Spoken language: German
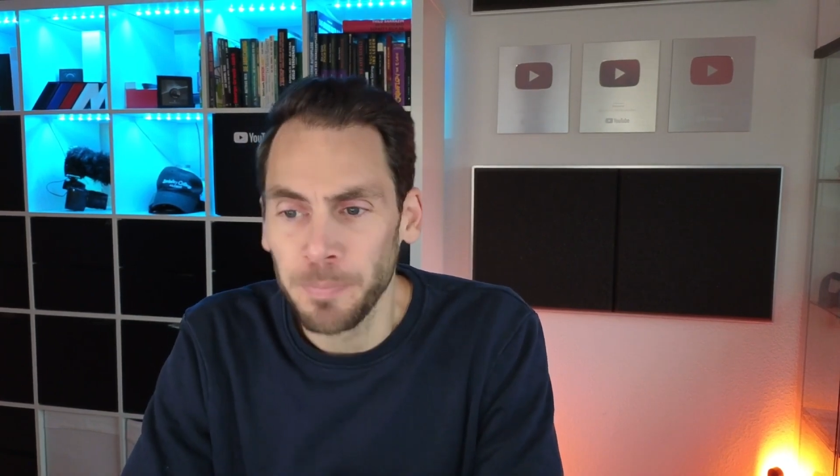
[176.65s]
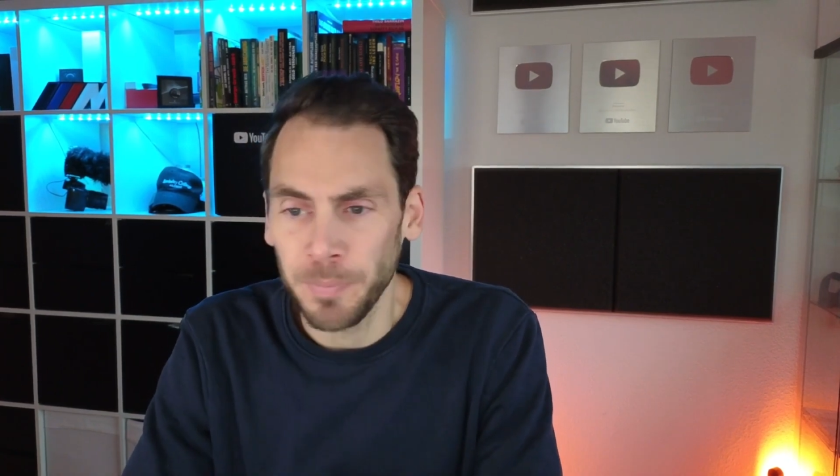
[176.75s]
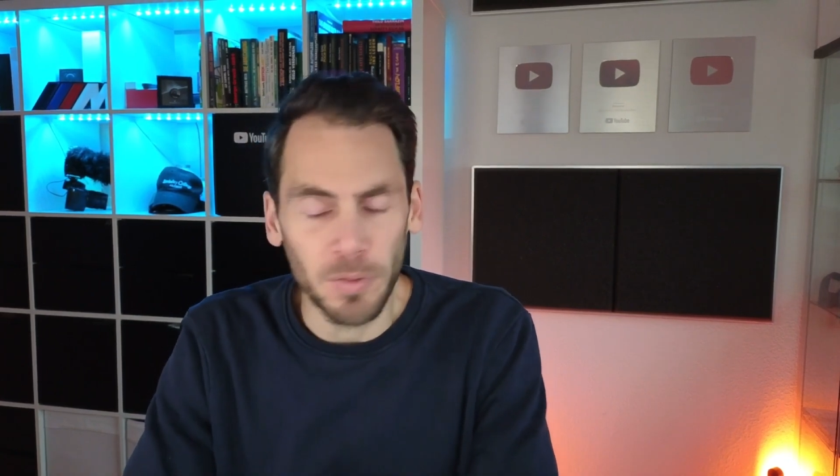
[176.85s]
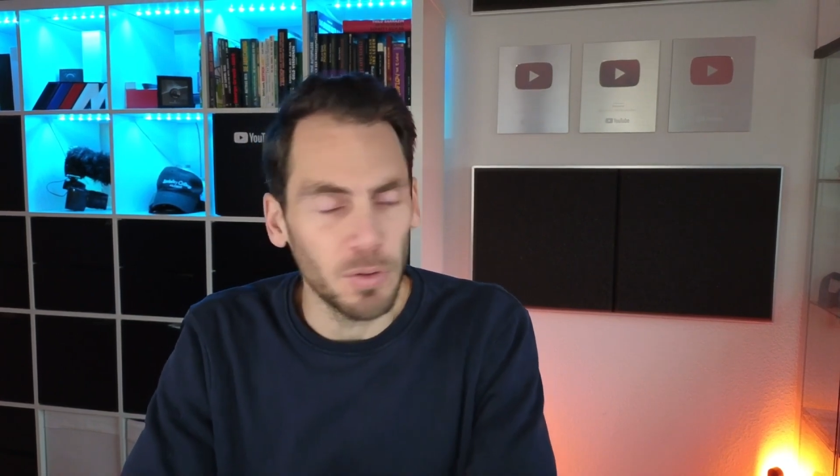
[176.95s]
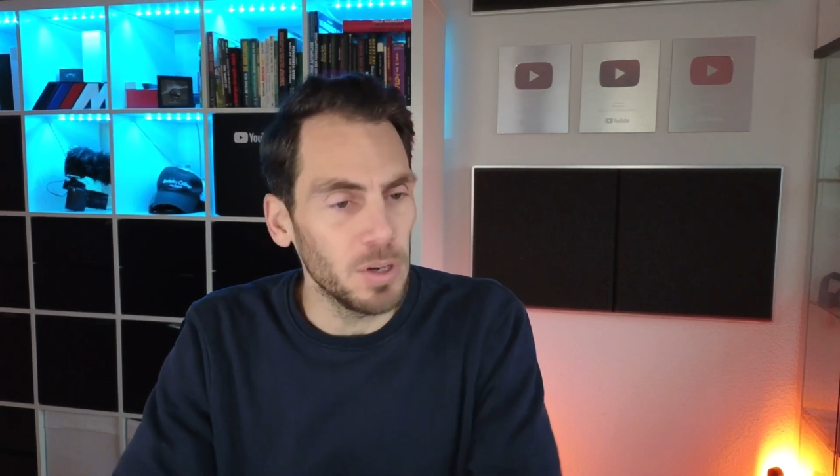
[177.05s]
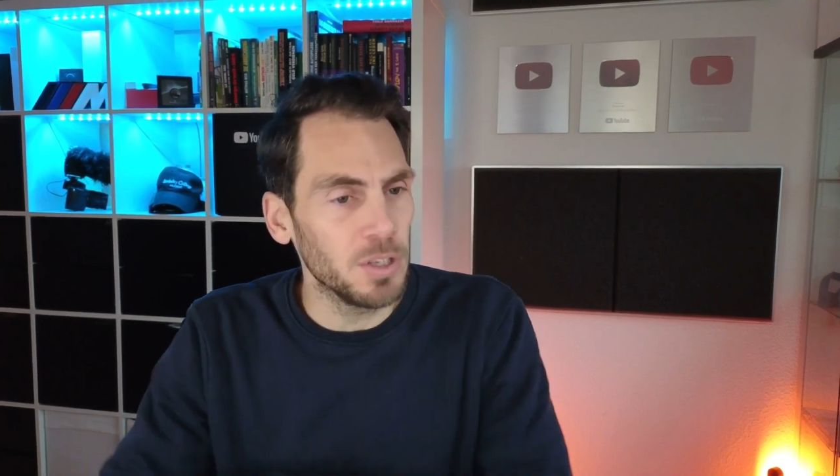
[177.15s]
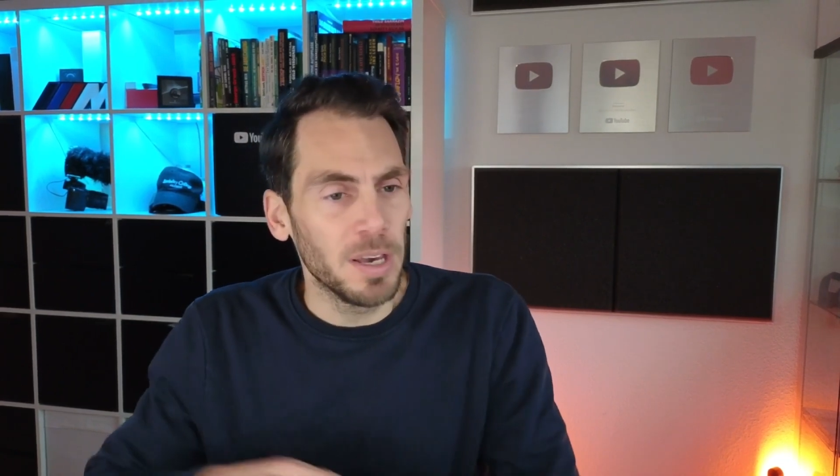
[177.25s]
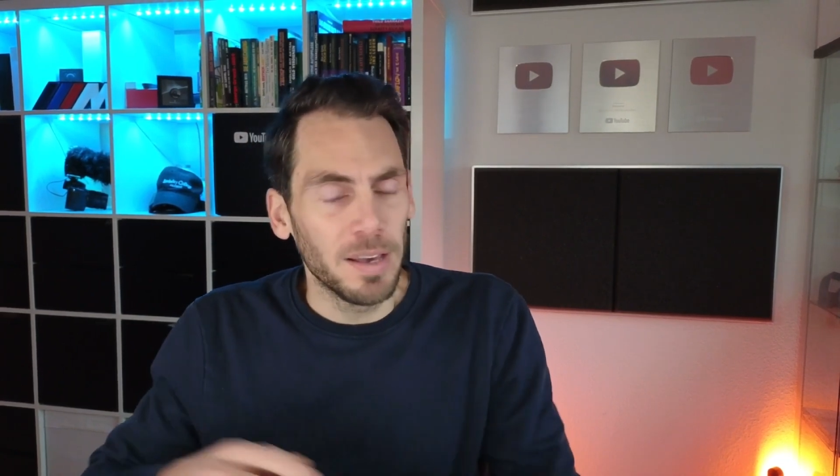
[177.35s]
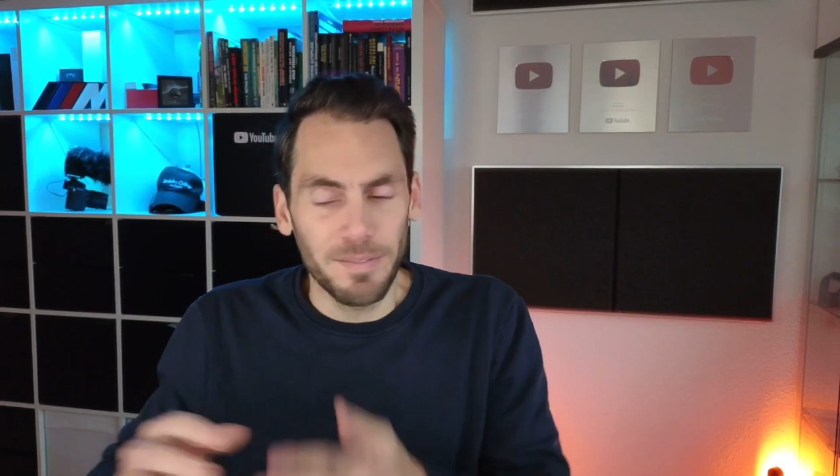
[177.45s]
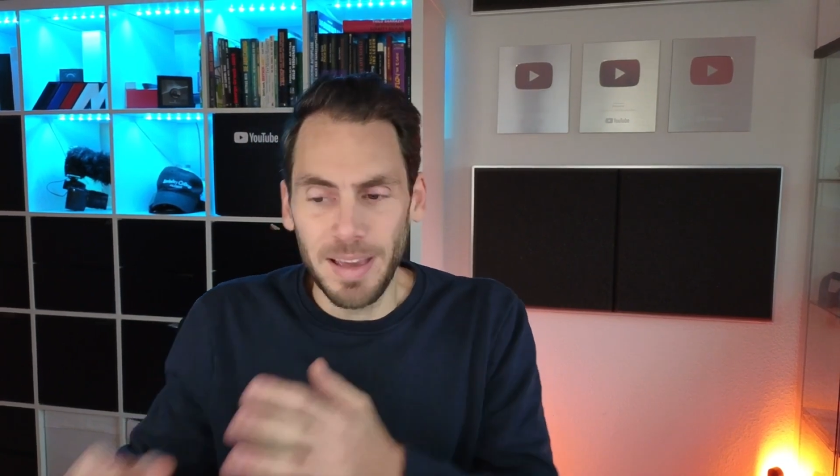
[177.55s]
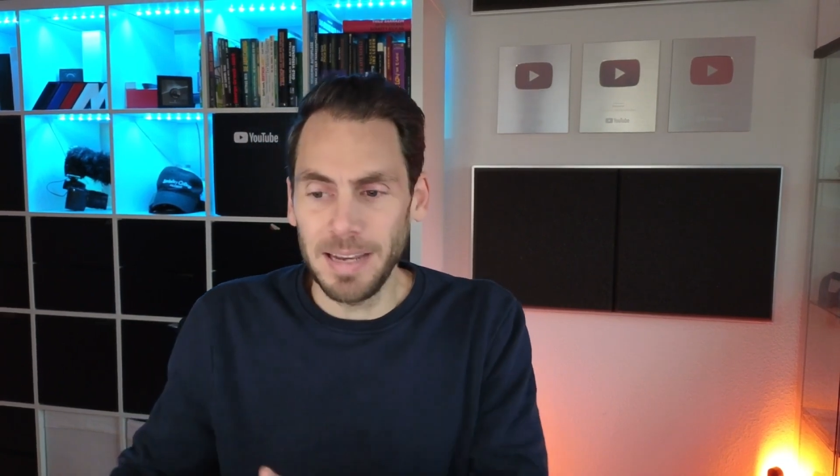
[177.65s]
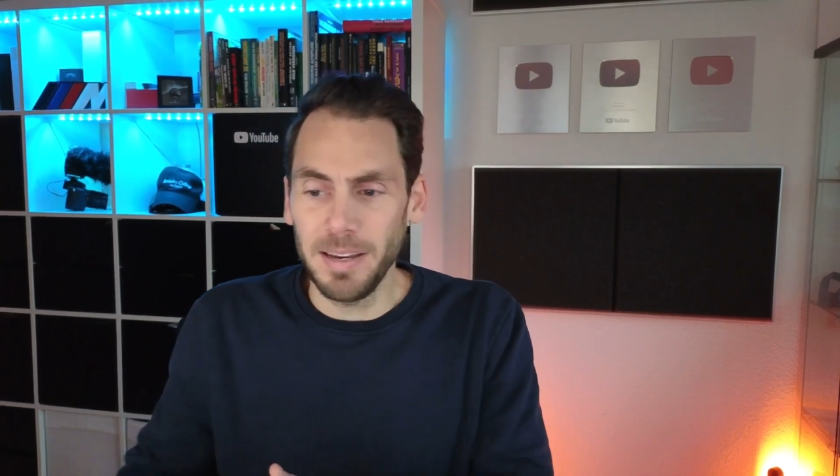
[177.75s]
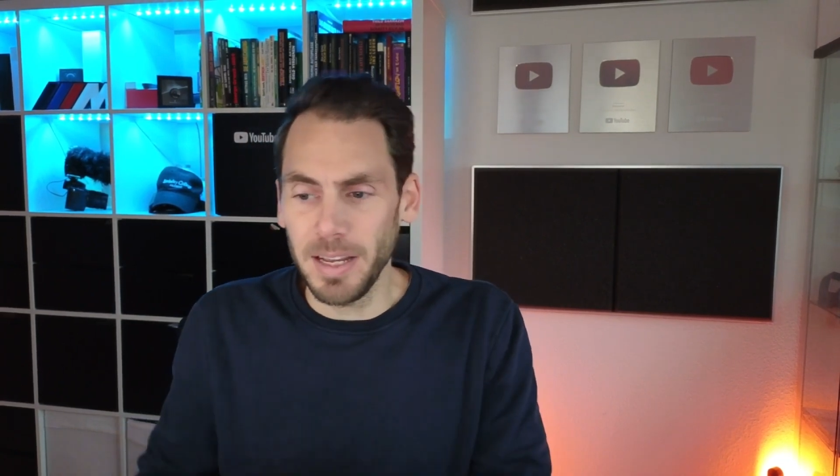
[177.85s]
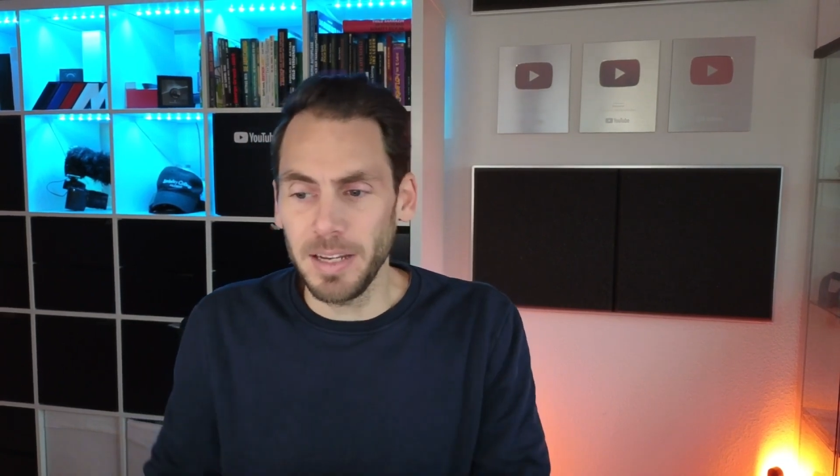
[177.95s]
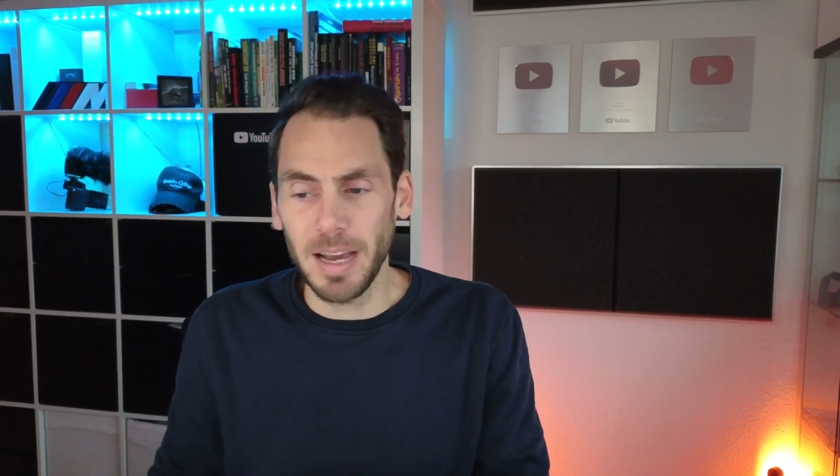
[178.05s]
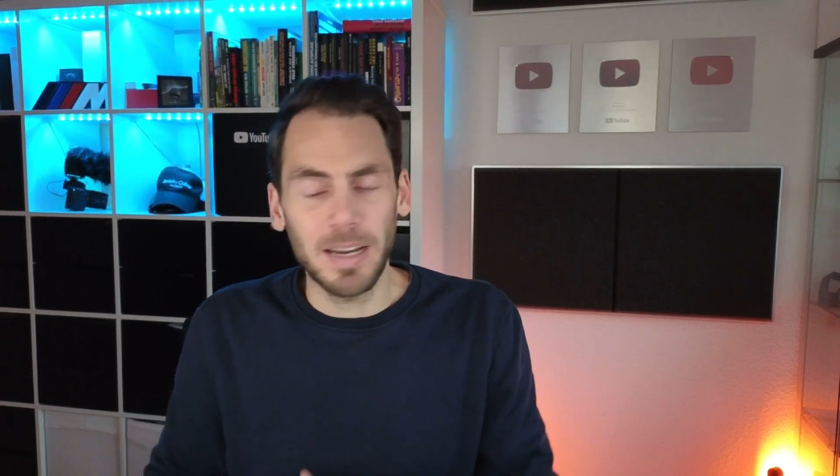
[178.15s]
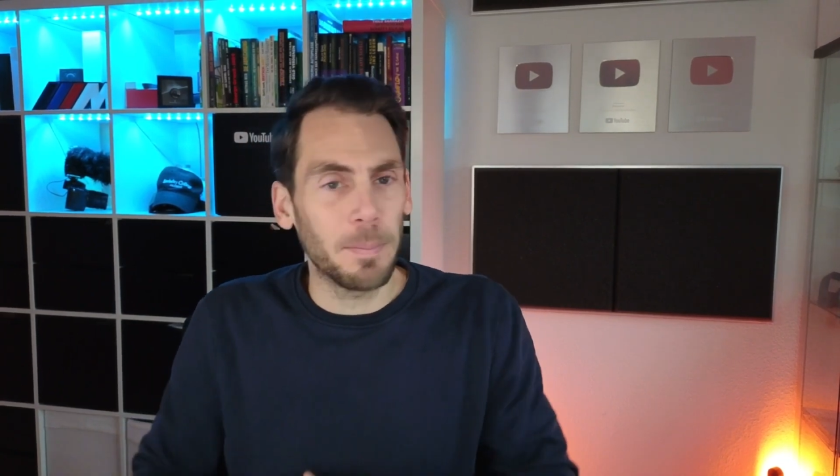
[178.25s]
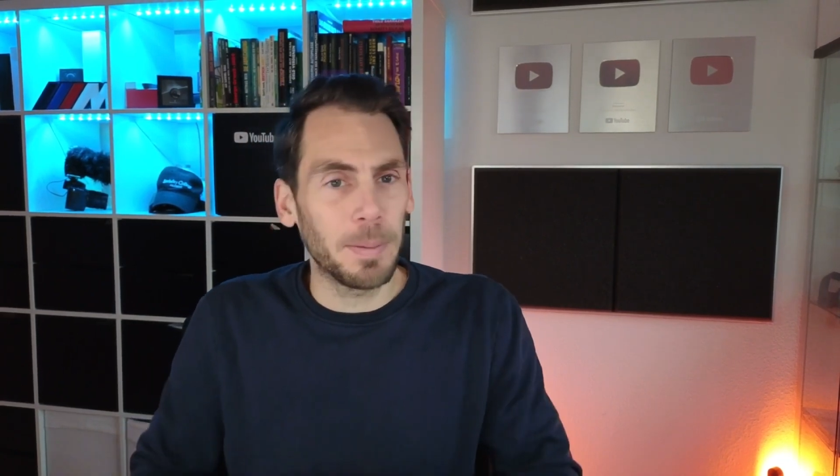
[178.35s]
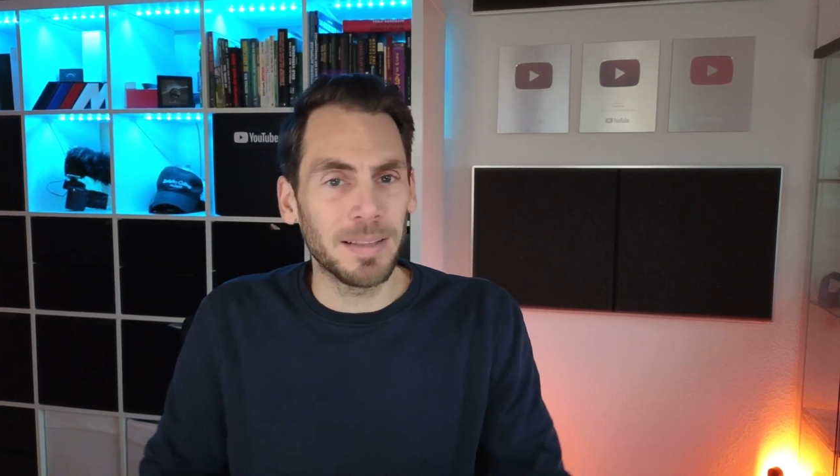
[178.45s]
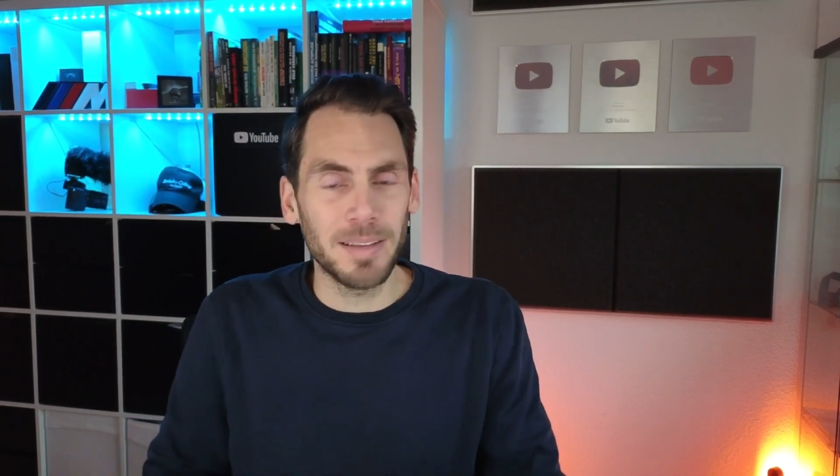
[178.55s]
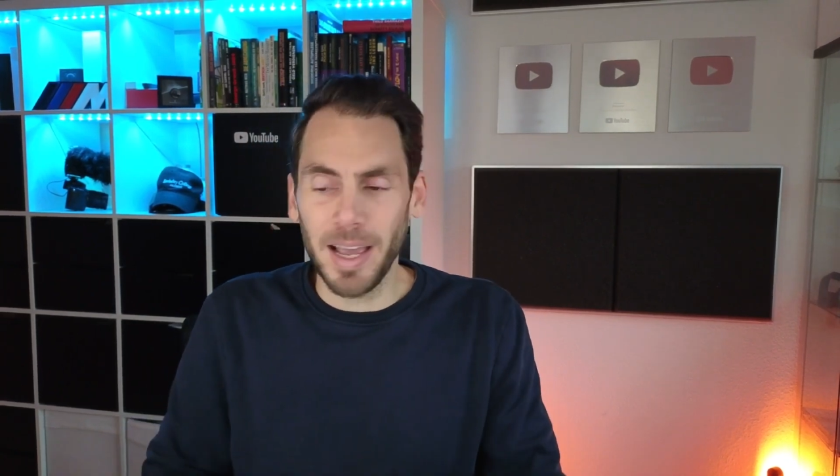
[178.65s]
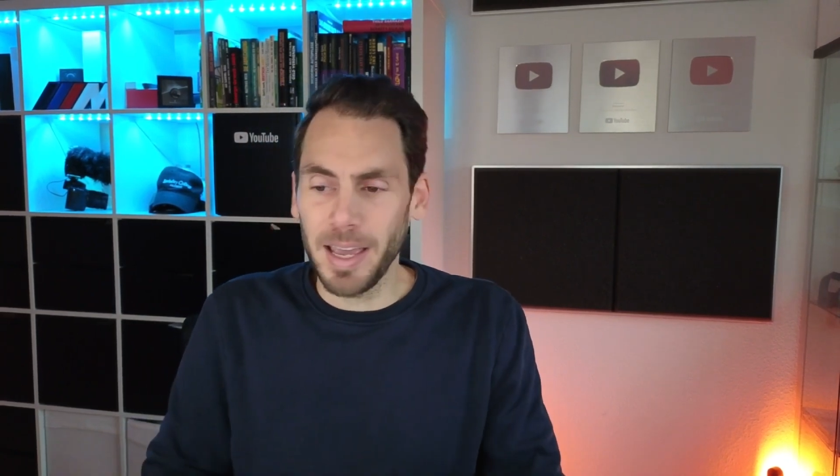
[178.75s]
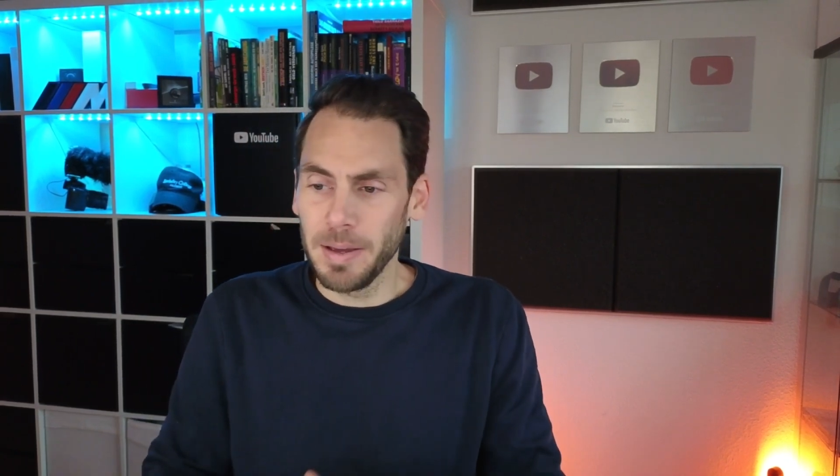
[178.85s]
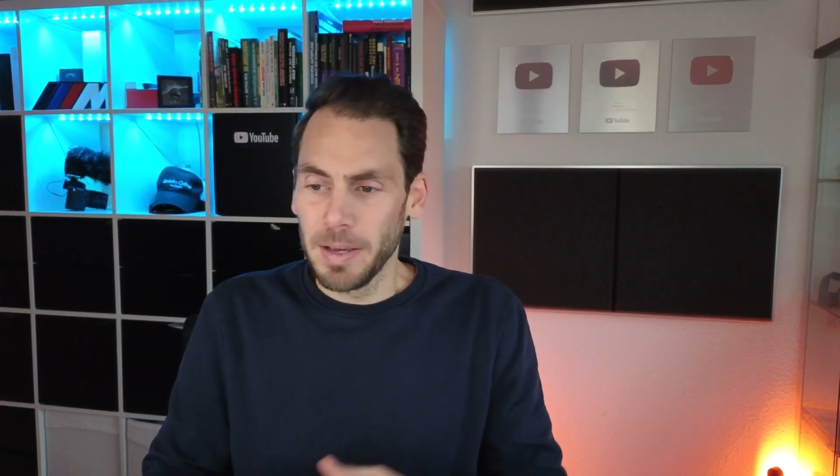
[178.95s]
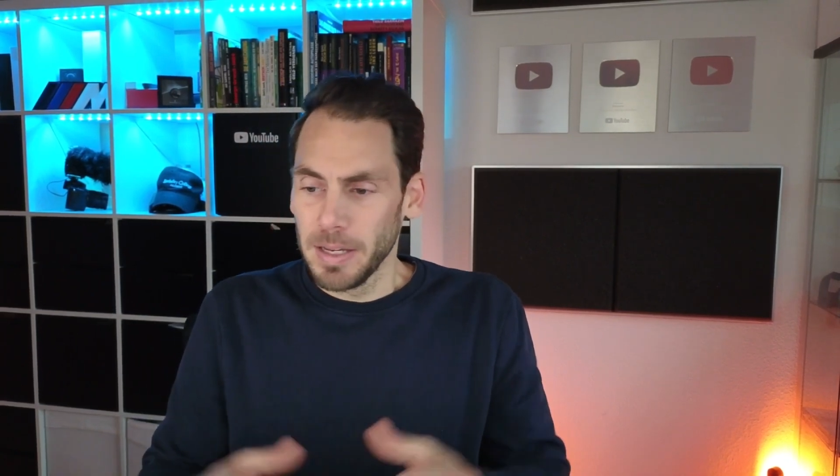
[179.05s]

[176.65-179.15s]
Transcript: Natürlich, wenn in einer Partei